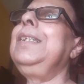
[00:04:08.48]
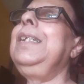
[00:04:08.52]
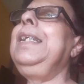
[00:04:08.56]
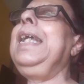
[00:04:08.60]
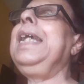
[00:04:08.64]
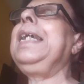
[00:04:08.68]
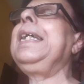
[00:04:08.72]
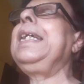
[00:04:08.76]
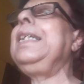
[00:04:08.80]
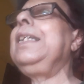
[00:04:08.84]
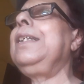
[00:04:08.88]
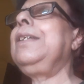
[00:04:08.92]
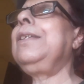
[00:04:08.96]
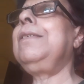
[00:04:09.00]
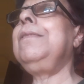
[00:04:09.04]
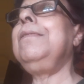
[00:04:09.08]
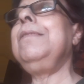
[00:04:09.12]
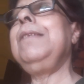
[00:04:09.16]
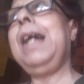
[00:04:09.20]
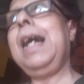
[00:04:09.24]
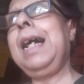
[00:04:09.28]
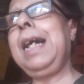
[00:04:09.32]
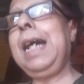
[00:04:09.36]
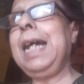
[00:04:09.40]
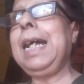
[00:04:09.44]
নেকি
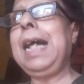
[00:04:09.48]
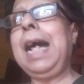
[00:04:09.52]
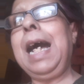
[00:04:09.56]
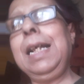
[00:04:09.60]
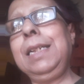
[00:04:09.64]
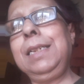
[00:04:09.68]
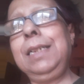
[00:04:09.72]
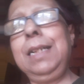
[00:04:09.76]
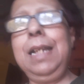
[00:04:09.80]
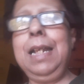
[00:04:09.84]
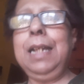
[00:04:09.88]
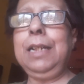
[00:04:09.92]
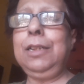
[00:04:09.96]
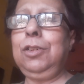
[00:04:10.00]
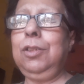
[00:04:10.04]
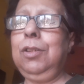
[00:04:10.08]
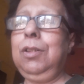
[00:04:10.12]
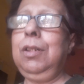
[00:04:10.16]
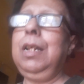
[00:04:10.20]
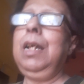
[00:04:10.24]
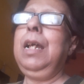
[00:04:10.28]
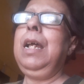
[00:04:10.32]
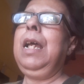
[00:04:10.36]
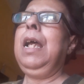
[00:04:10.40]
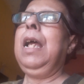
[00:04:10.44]
আছেন একজন
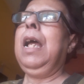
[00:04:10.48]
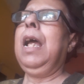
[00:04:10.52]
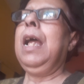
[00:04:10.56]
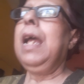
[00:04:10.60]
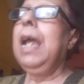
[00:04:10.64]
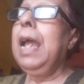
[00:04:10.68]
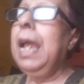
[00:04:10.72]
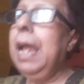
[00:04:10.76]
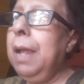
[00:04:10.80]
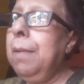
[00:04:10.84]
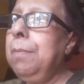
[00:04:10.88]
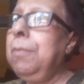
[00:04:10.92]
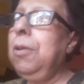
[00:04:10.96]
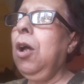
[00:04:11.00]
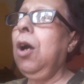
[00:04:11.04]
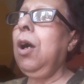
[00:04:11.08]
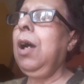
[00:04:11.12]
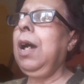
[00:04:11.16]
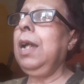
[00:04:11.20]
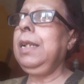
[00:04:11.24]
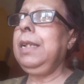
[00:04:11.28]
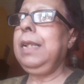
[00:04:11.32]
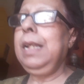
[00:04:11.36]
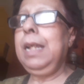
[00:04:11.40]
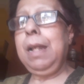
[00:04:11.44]
এই
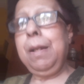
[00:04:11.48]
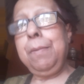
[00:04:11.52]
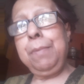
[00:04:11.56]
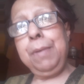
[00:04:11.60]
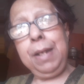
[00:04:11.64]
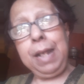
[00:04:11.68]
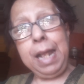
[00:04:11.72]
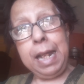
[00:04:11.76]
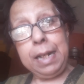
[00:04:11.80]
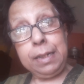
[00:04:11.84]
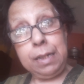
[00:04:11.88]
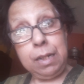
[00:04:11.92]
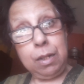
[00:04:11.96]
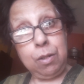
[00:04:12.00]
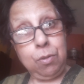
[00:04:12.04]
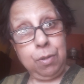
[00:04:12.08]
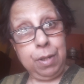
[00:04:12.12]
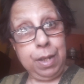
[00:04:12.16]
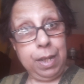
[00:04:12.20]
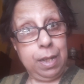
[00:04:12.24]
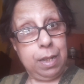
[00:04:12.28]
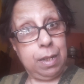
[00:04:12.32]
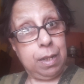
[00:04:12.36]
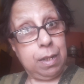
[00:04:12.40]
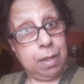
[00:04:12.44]
ব্লগারদের আবার একটা
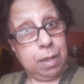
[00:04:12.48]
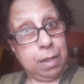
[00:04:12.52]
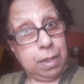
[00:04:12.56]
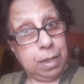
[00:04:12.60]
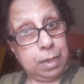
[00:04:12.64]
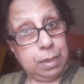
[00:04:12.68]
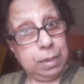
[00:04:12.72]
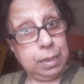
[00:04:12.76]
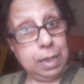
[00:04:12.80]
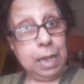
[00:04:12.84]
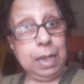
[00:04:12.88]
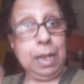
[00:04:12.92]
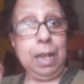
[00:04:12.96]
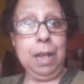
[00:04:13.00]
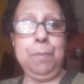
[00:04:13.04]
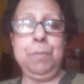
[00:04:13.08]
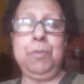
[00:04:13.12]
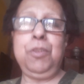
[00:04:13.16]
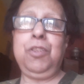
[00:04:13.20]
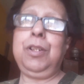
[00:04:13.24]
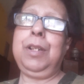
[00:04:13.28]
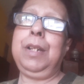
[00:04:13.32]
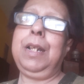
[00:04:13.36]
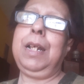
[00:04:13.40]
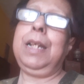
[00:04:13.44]
করে দালাল
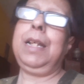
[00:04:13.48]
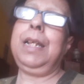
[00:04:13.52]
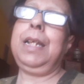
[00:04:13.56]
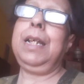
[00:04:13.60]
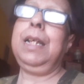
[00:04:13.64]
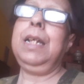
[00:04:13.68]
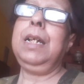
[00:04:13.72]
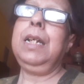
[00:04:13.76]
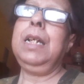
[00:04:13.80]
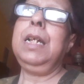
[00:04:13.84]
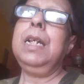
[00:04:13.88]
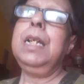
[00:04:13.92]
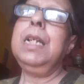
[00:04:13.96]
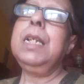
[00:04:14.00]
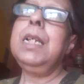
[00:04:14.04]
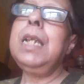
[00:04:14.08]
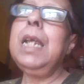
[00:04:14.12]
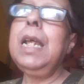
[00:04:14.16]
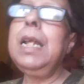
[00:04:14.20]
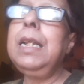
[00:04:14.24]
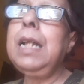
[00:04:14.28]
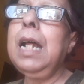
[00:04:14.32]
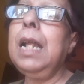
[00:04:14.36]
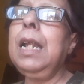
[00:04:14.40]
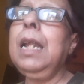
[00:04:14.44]
পুষে রাখে
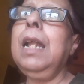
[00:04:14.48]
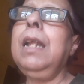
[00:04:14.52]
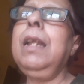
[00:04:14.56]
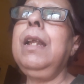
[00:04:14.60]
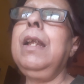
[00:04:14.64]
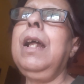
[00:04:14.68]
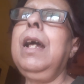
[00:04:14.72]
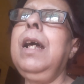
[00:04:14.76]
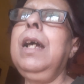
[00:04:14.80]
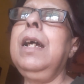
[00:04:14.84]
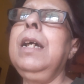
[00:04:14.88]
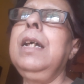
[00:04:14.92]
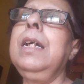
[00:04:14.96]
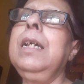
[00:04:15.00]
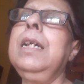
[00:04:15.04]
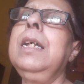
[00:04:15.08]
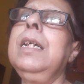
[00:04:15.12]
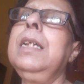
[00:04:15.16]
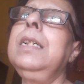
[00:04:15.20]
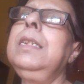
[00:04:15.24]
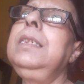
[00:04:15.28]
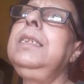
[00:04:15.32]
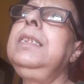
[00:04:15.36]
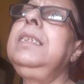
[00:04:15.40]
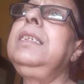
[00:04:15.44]
সেই দালালরা
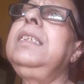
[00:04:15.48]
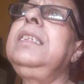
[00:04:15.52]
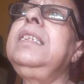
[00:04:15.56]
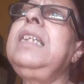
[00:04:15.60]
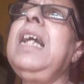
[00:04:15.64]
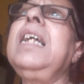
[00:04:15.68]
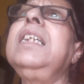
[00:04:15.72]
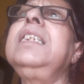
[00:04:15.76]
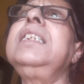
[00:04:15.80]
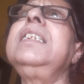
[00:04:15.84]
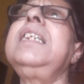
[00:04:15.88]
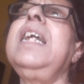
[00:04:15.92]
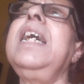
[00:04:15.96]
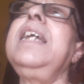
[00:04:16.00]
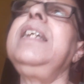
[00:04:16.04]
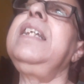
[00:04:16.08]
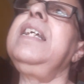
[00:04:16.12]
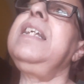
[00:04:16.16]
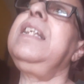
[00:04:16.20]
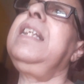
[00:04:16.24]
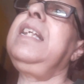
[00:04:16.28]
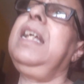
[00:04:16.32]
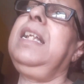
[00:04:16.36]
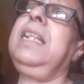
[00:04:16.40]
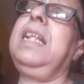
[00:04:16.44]
চার
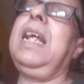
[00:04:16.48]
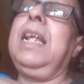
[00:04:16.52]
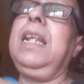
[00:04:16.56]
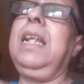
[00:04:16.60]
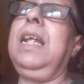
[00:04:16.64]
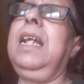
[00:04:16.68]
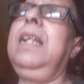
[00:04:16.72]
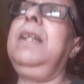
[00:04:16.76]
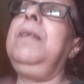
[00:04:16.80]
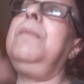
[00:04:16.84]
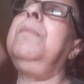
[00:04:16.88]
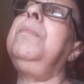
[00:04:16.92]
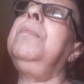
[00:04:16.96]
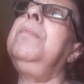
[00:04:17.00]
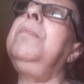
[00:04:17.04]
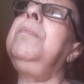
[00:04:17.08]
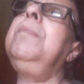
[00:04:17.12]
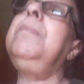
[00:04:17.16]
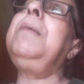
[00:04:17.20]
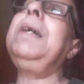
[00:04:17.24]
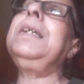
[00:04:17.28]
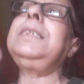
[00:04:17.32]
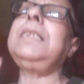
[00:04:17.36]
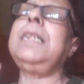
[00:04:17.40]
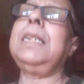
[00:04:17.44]
সাইডে যে দালাল
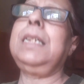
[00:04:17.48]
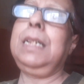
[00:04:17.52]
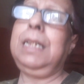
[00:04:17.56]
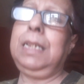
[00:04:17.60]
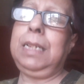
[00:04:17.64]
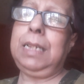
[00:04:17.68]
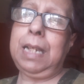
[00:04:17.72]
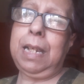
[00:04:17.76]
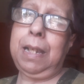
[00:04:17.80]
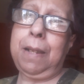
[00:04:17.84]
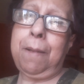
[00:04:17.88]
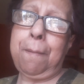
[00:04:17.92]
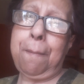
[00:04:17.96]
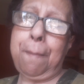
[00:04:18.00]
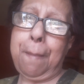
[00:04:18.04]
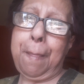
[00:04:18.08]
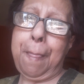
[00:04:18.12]
বাঁচাতে চায়